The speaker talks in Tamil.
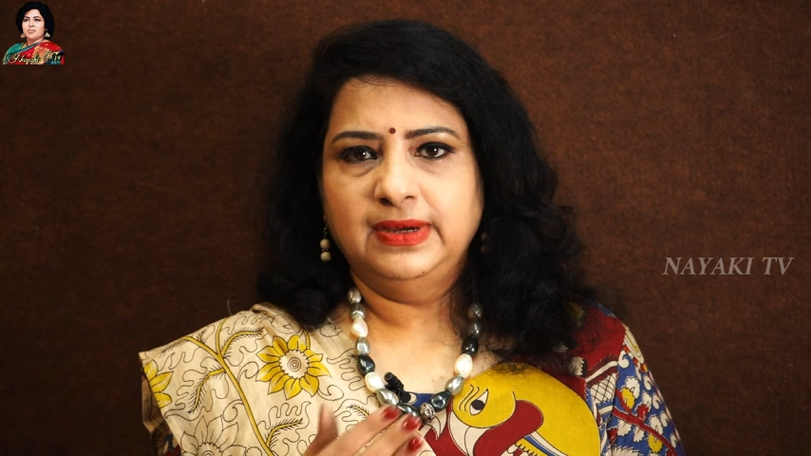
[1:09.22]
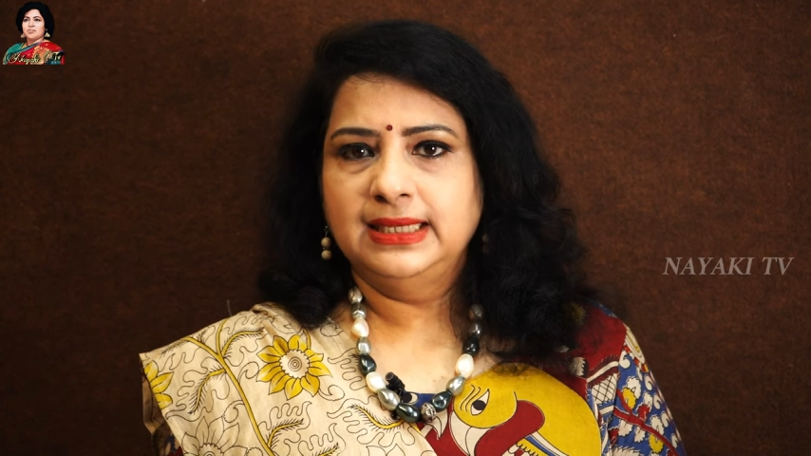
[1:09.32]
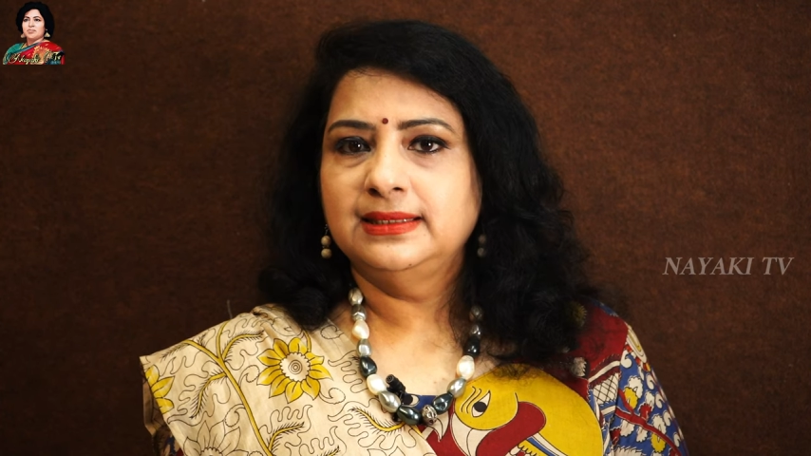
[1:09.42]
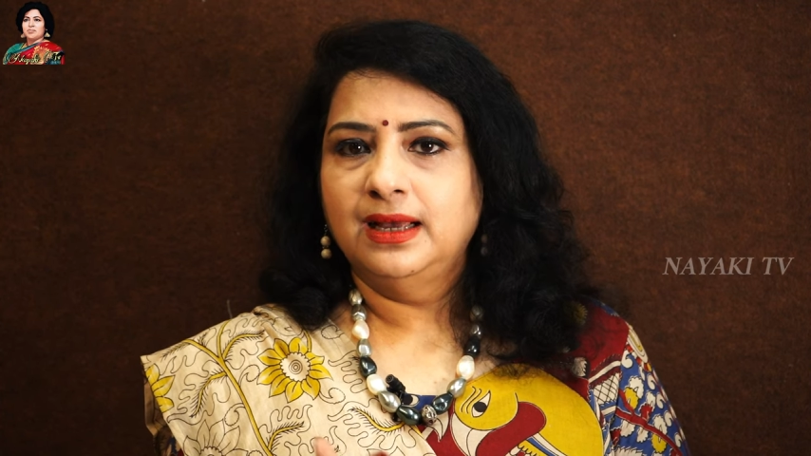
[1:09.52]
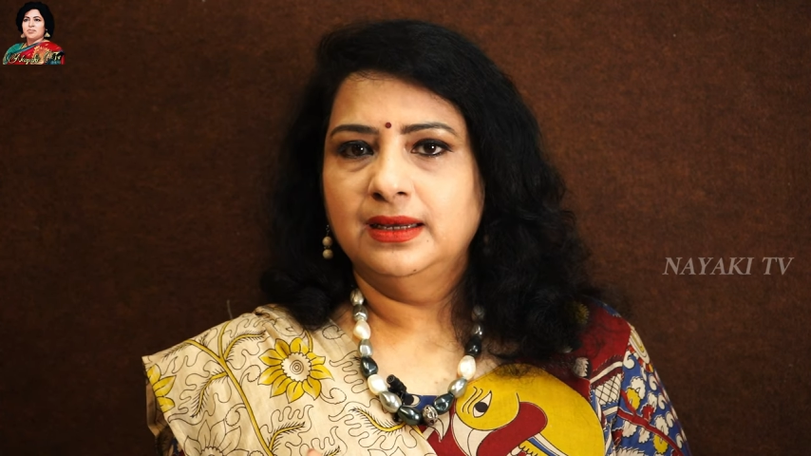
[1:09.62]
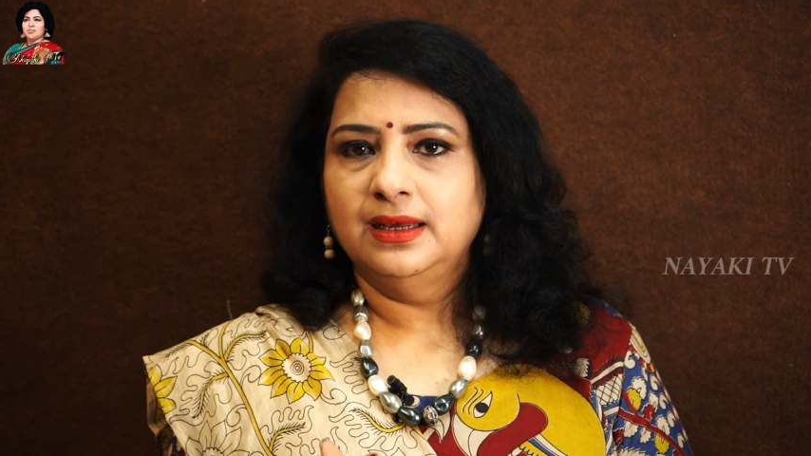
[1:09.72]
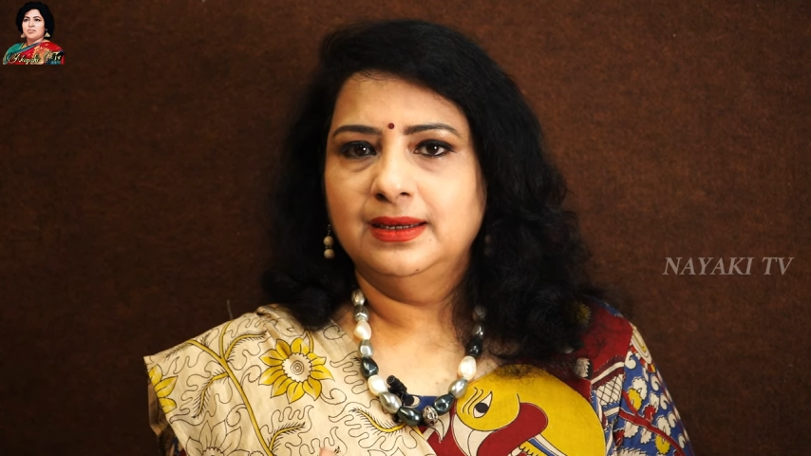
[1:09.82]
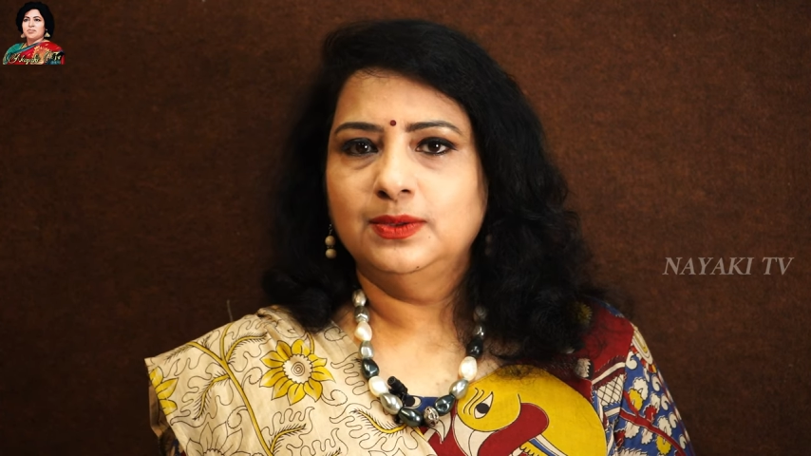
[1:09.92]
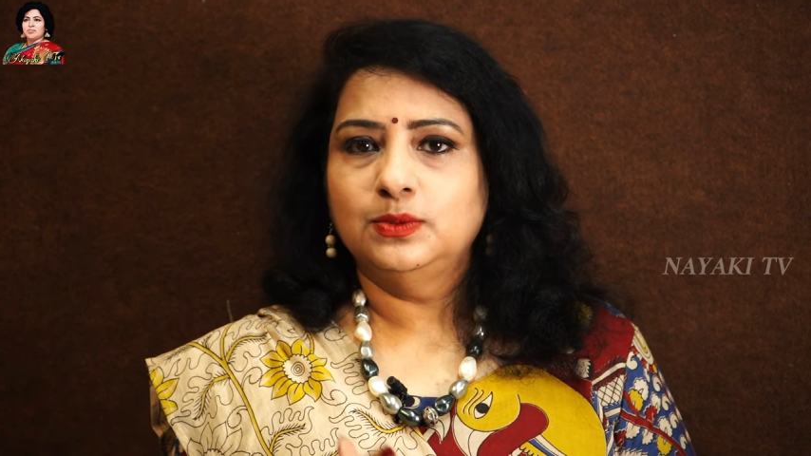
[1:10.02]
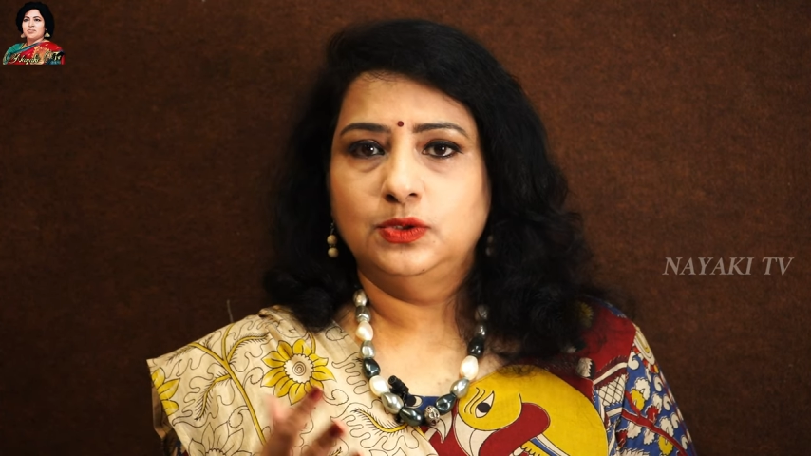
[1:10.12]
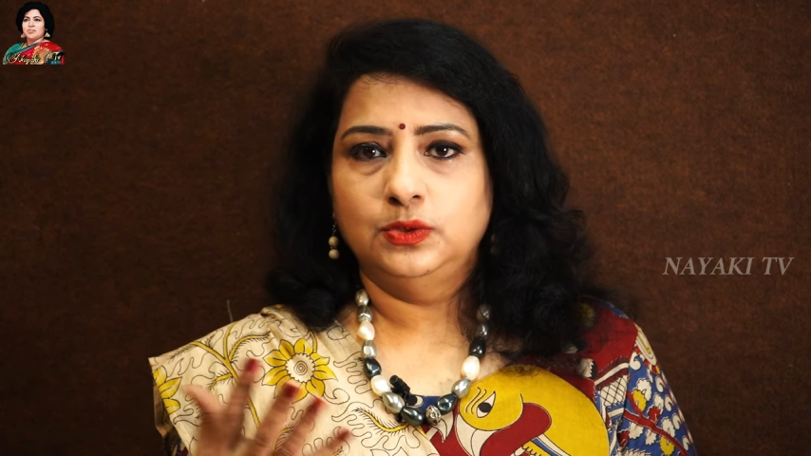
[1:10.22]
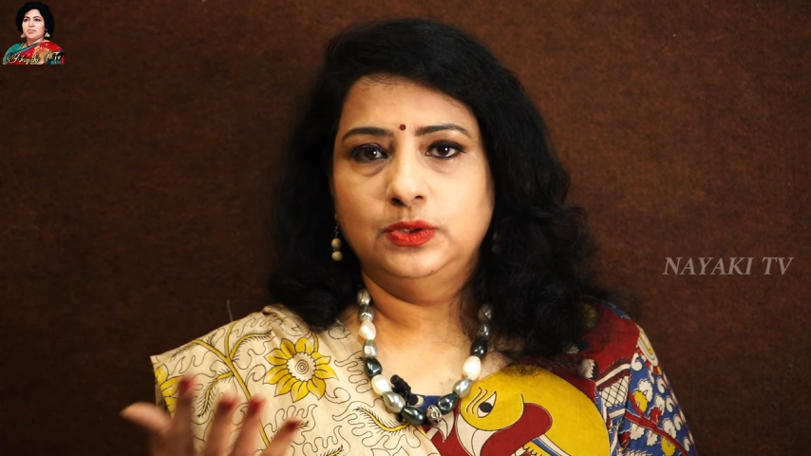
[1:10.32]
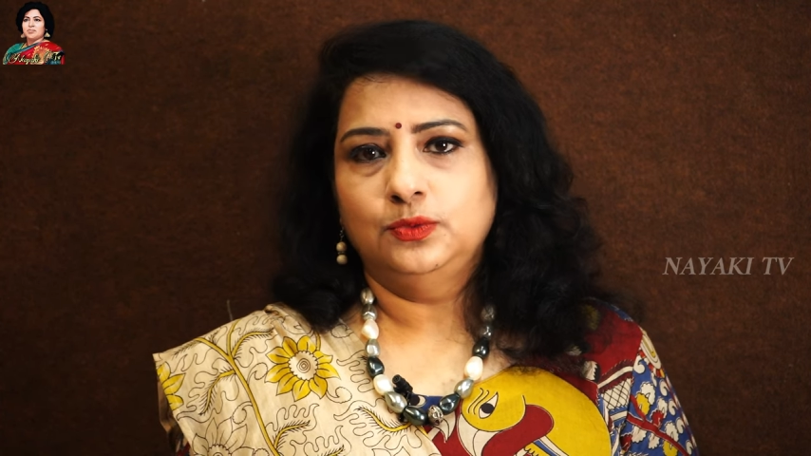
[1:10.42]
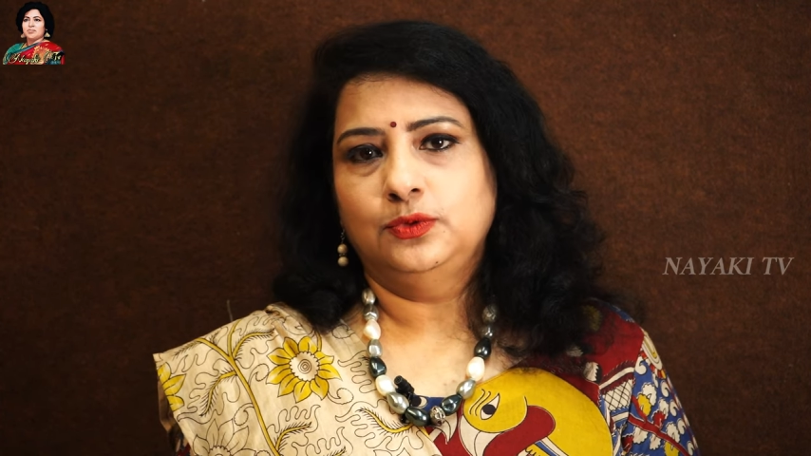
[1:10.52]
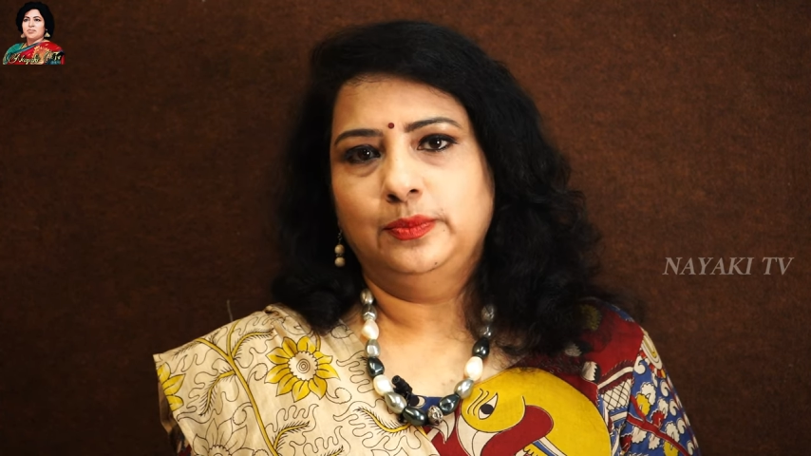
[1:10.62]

வயசு ஆக ஆக கொஞ்சம் இன்னும்